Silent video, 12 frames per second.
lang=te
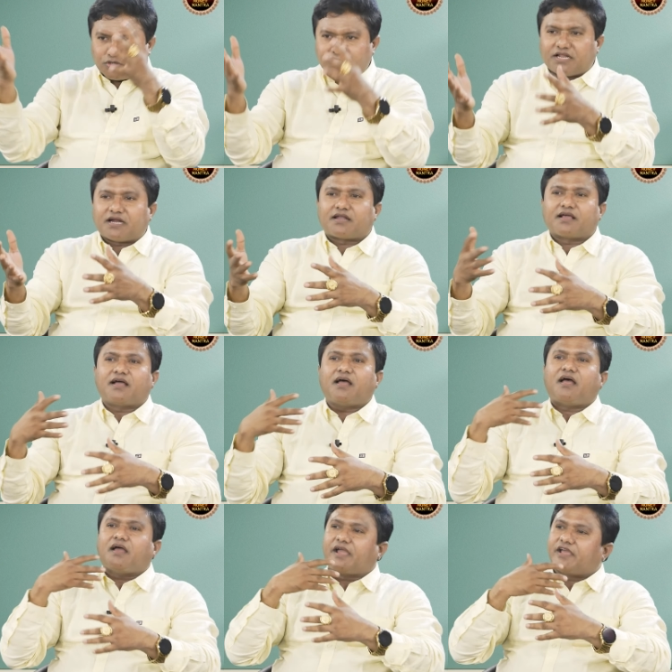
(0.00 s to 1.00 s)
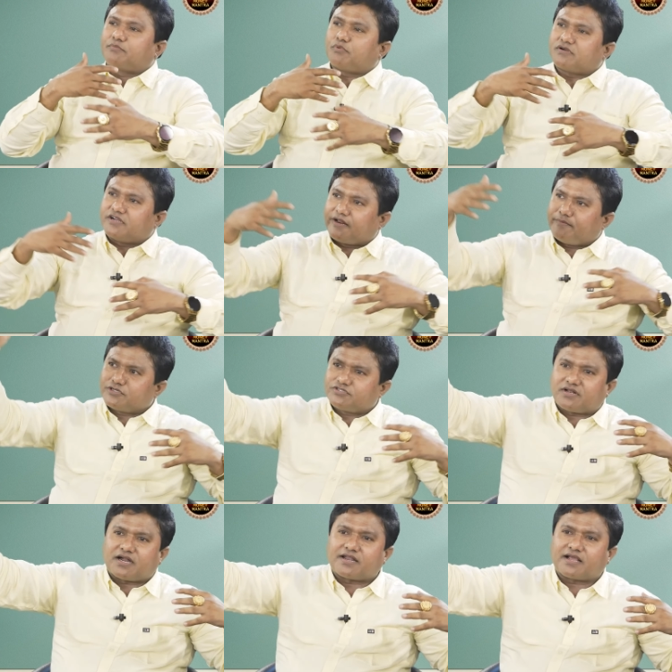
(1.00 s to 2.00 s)
పొందినట్టుగా ఎయిర్పోర్ట్
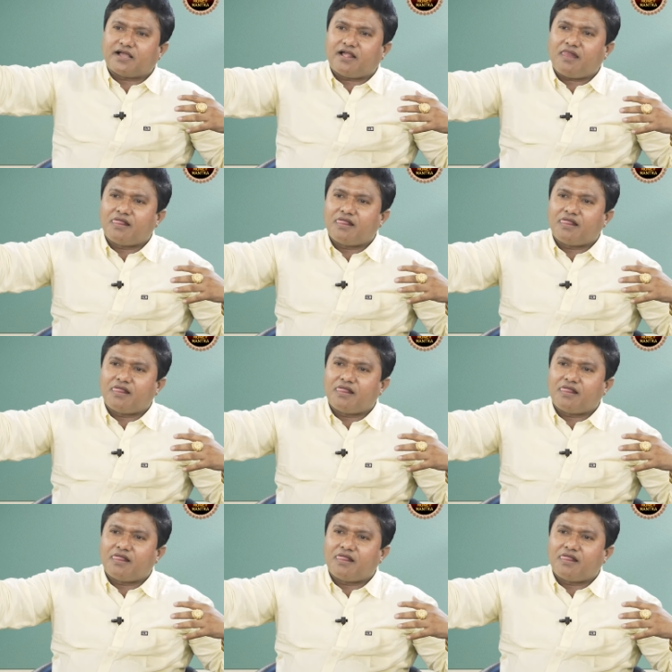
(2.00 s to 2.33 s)
నిర్మిస్తున్నట్టుగా